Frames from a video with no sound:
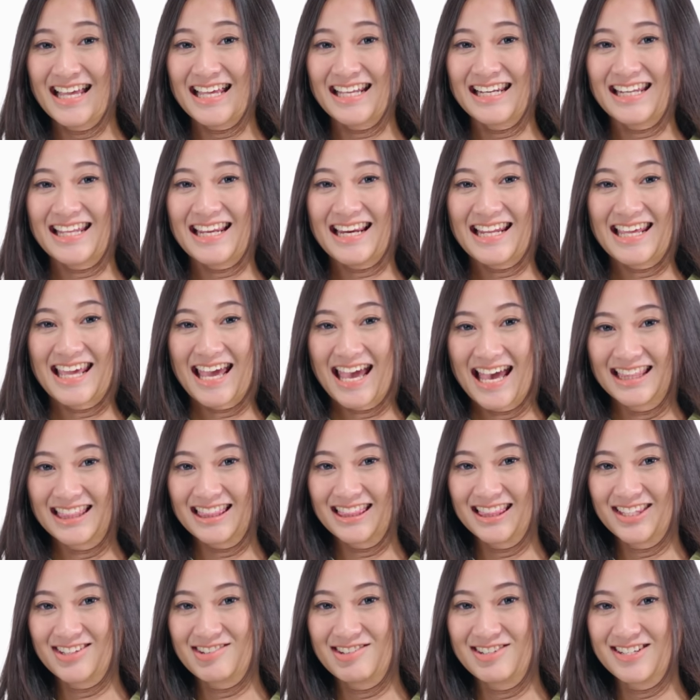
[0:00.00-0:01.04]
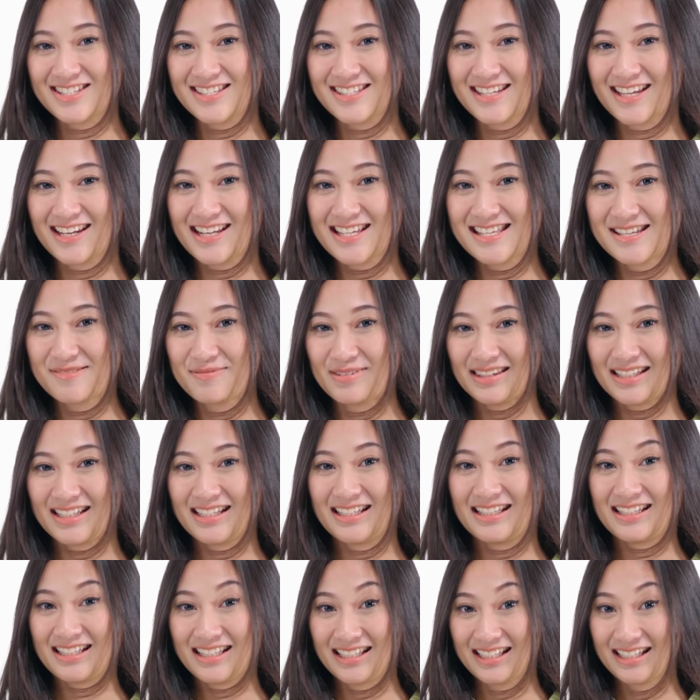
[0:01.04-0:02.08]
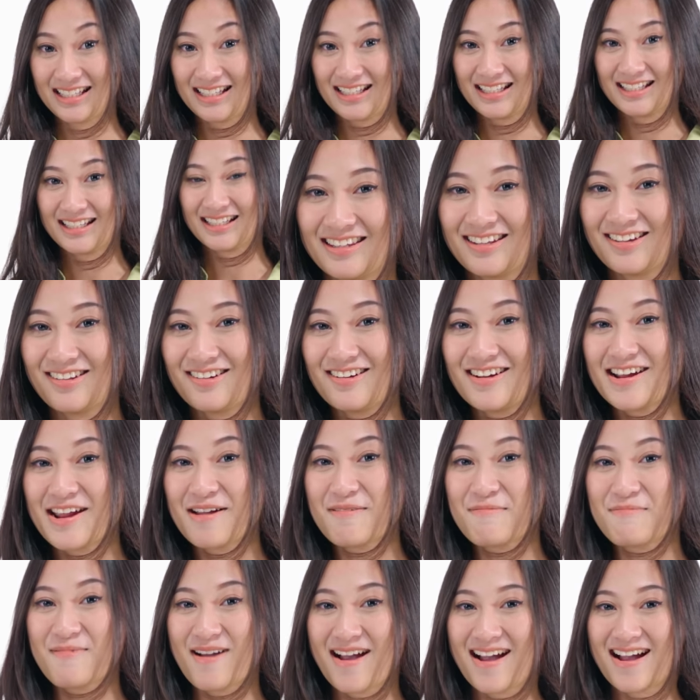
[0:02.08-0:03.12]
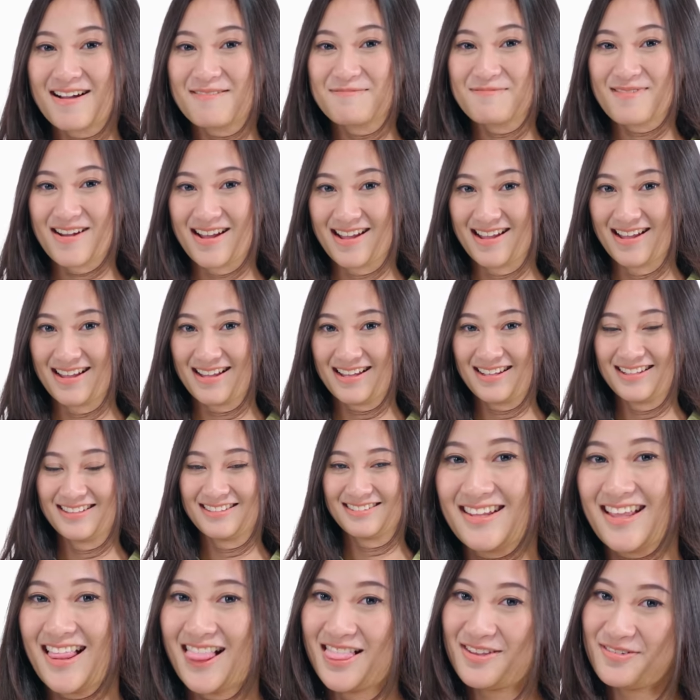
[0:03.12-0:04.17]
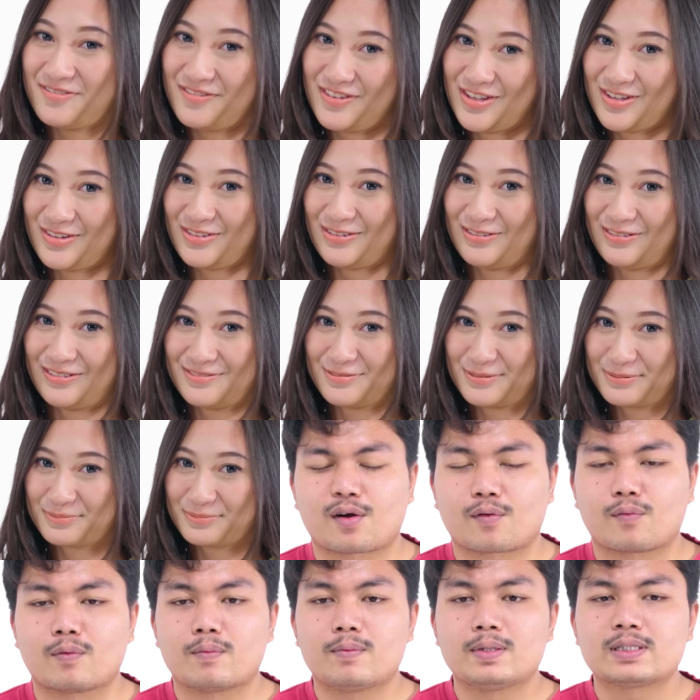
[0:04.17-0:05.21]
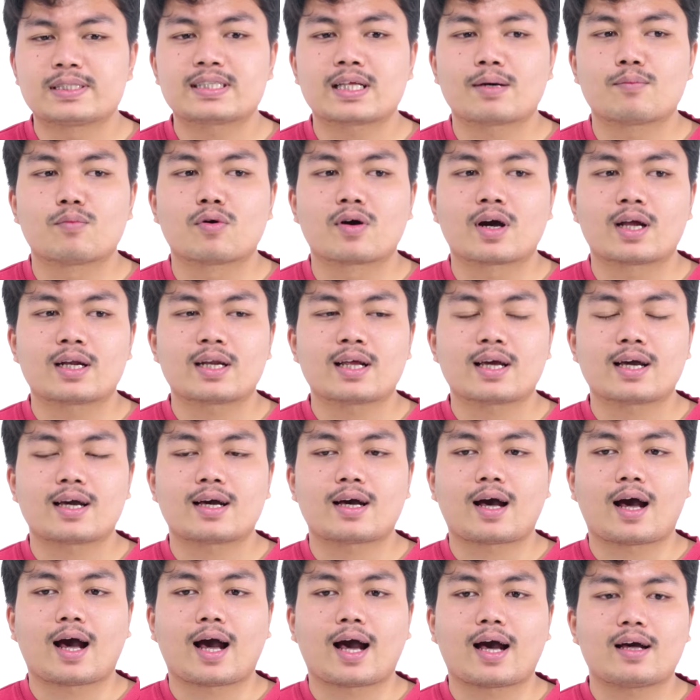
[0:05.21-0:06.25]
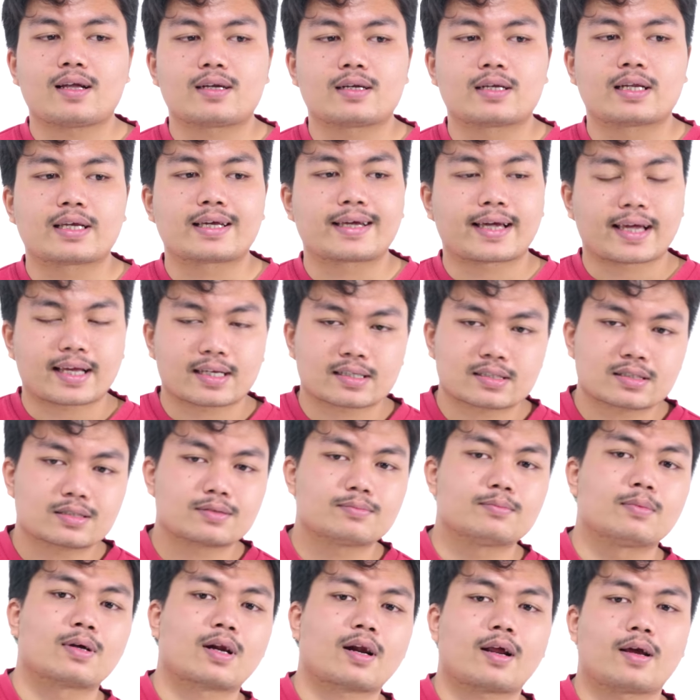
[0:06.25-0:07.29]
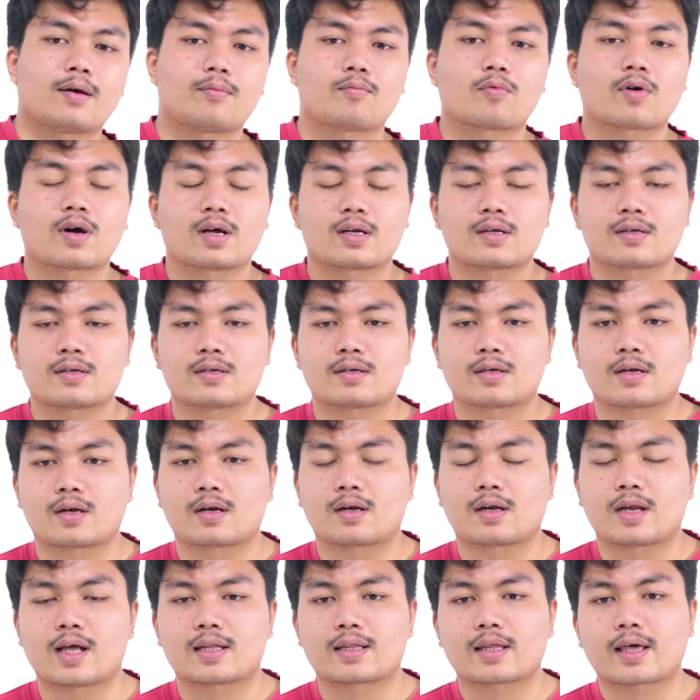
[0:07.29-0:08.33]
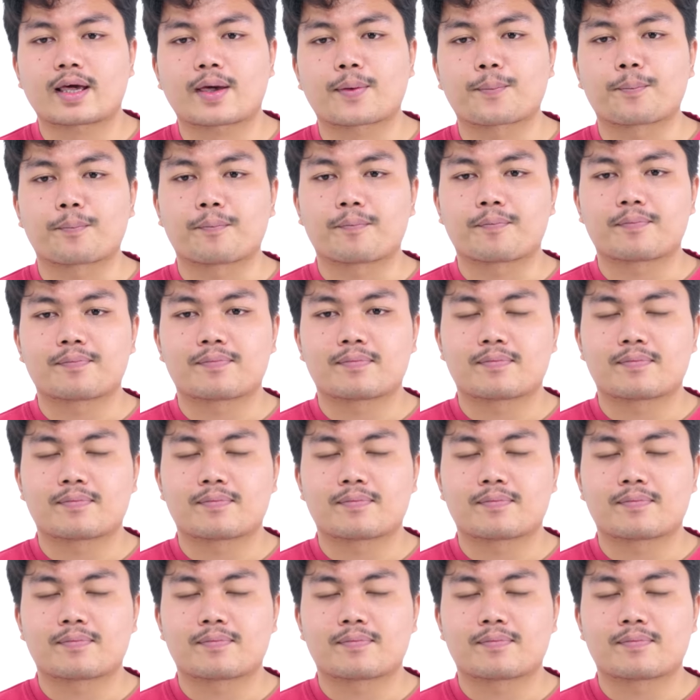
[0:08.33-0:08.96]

dilihat kondisi ada seperti ini tolong ya pak mah love you gue biasa tabungannya di cash sebenarnya bukan di ATM